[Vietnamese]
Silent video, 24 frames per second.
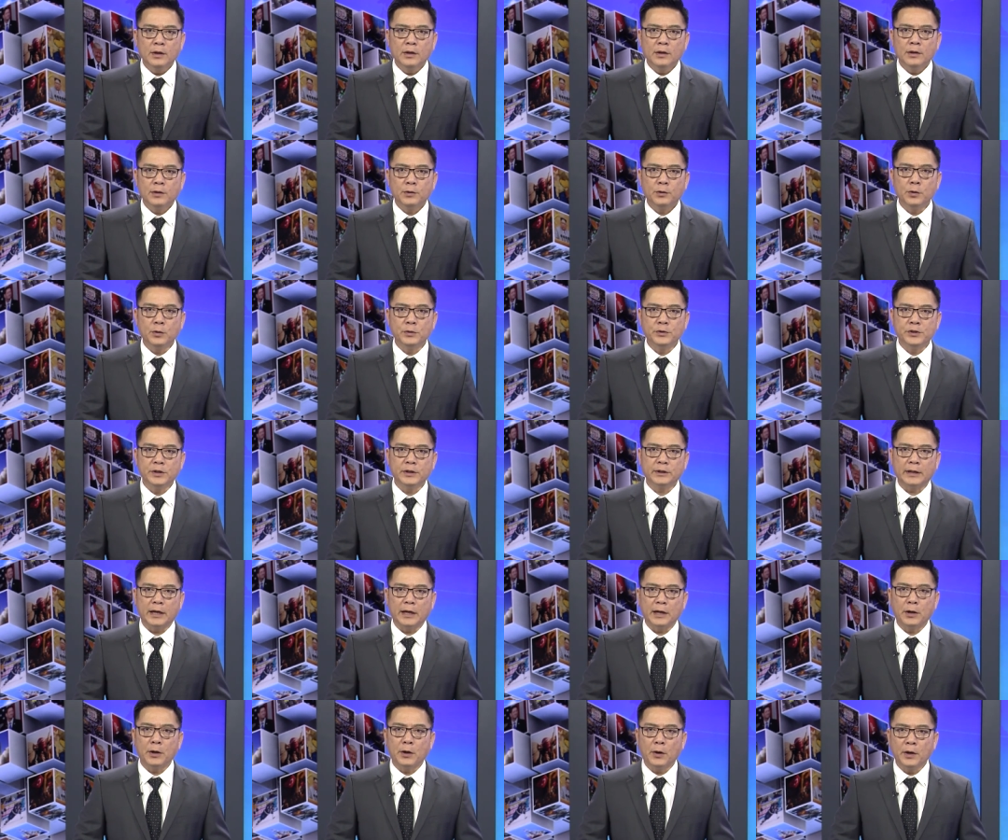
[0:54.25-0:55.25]
Dù chưa thể
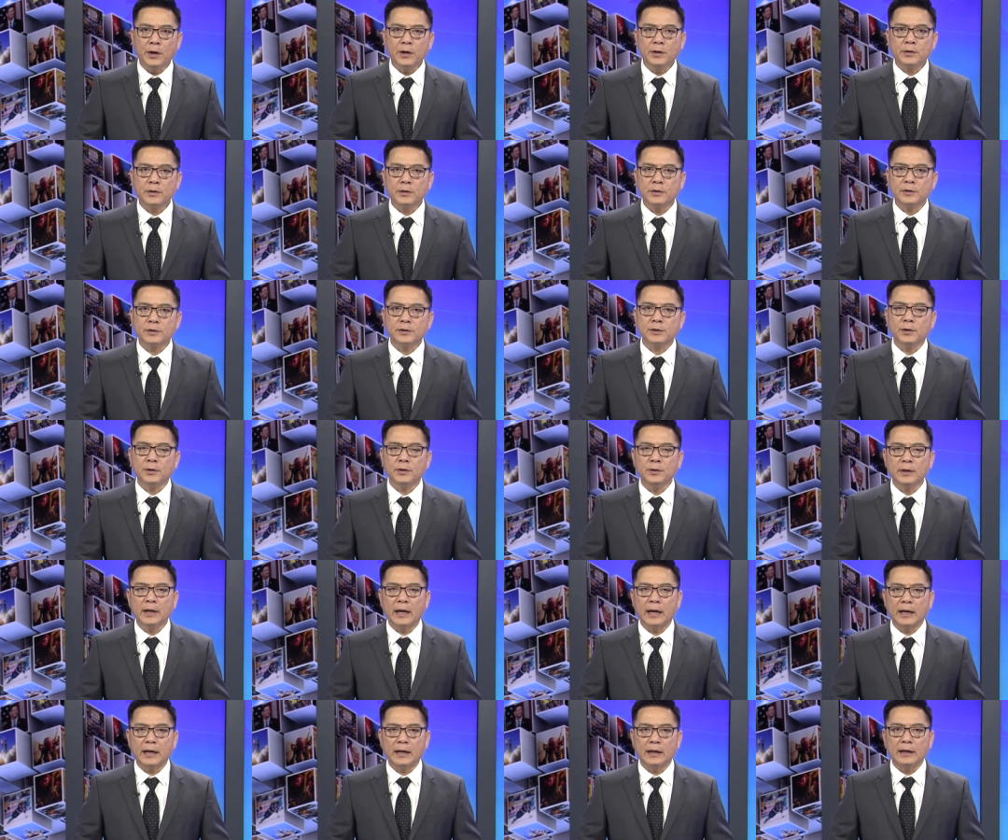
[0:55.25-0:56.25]
nói con số
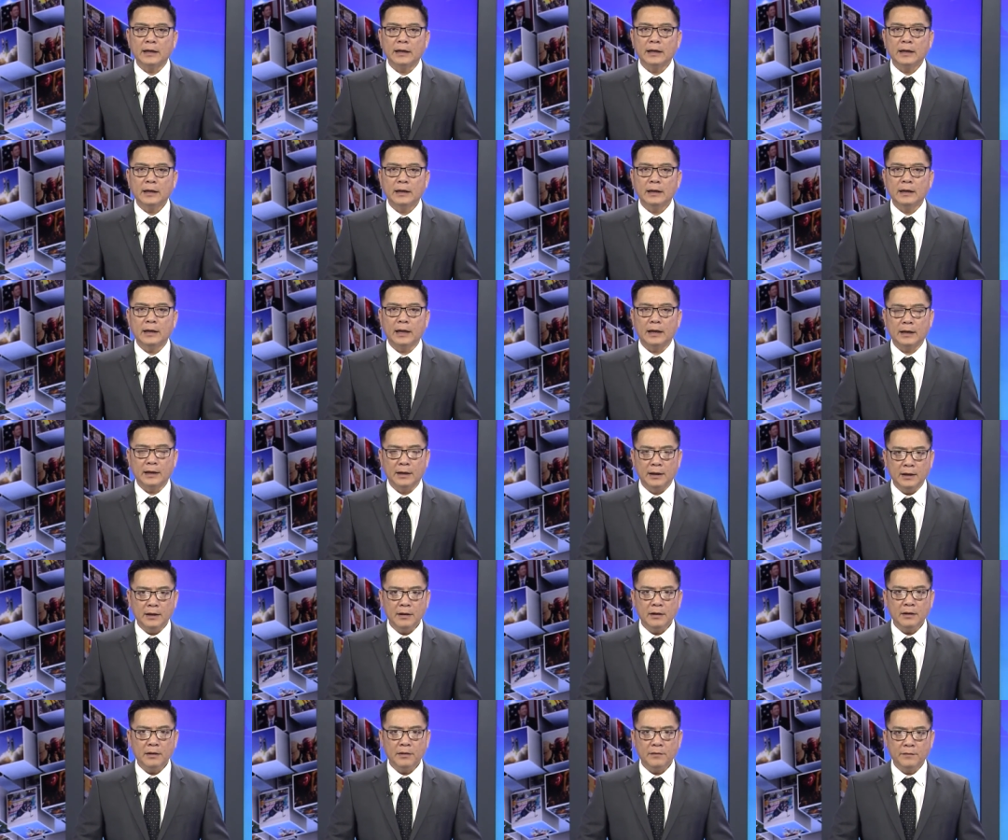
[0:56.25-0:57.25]
này là
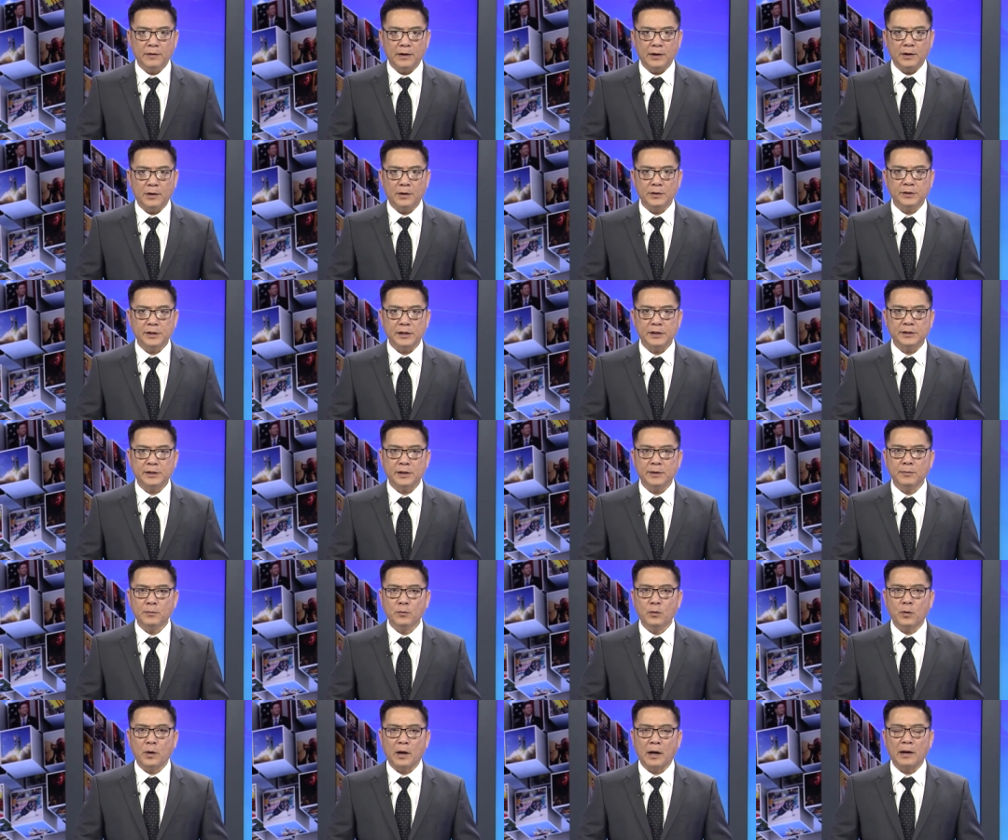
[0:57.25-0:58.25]
lớn vì nó chỉ chiếm
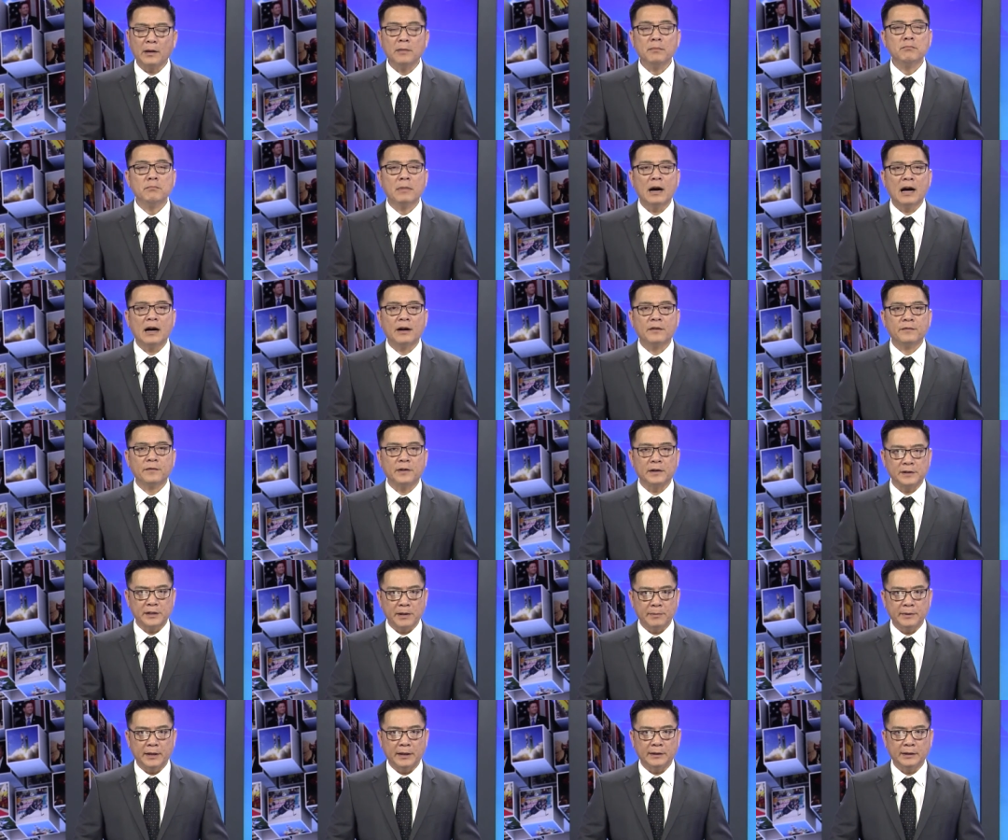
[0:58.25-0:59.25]
khoảng
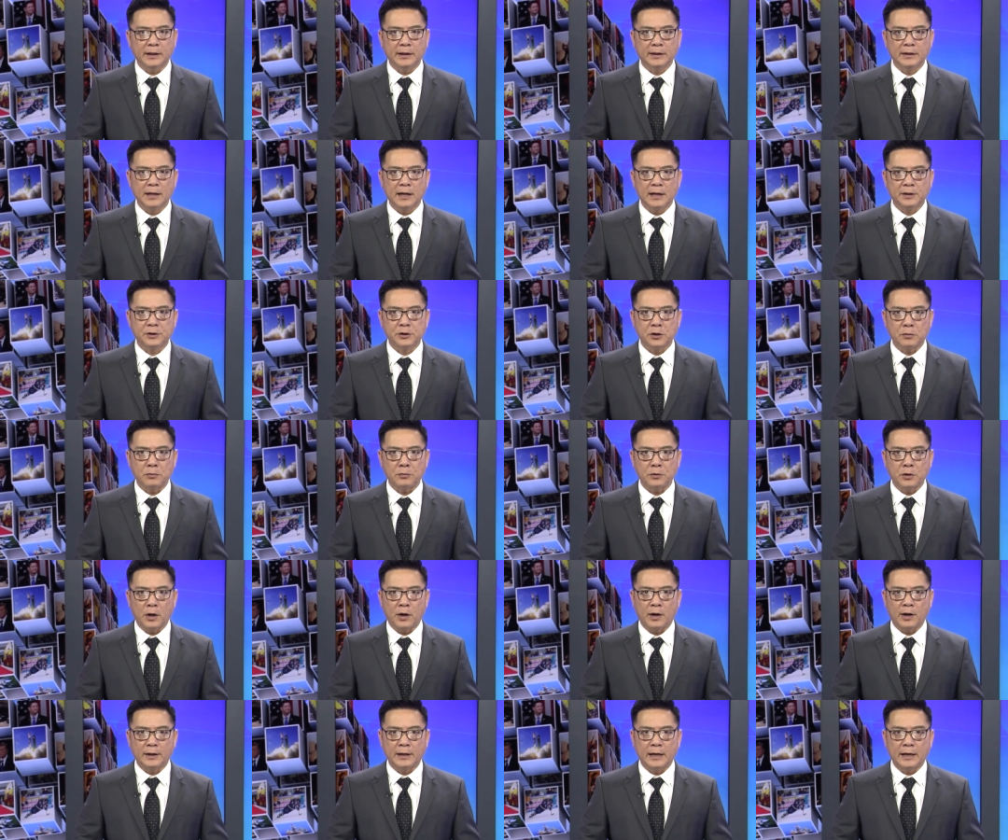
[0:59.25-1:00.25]
3% diện tích đất trồng nho
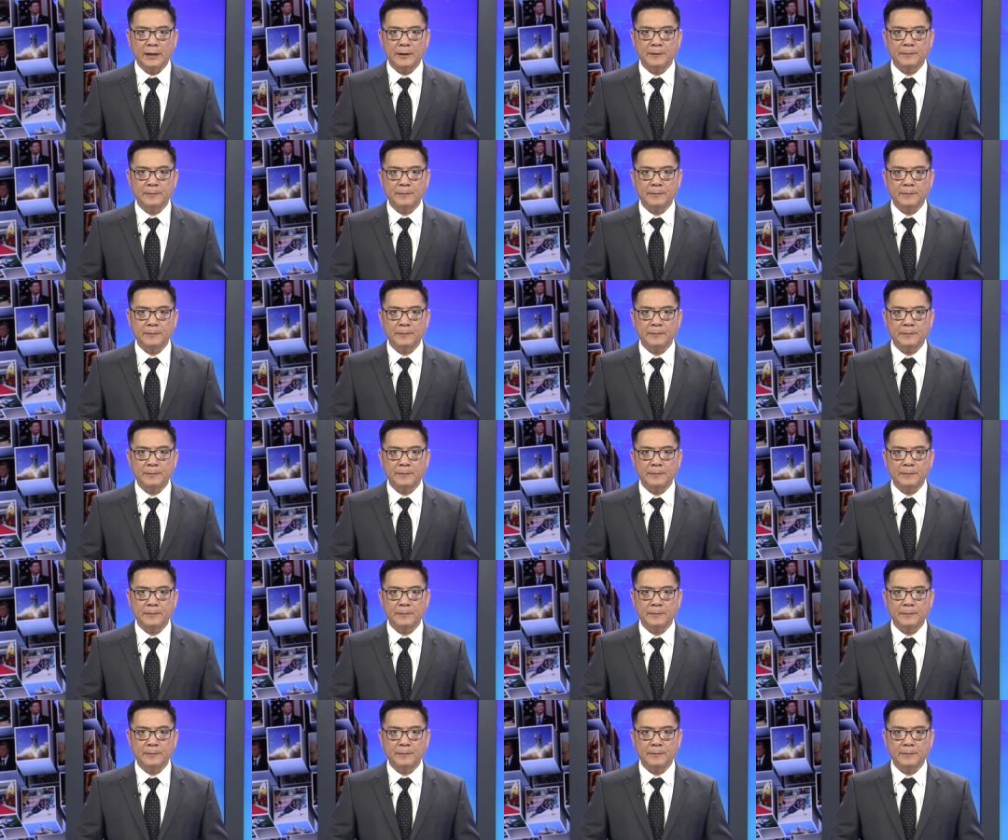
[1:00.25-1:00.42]
ở đây.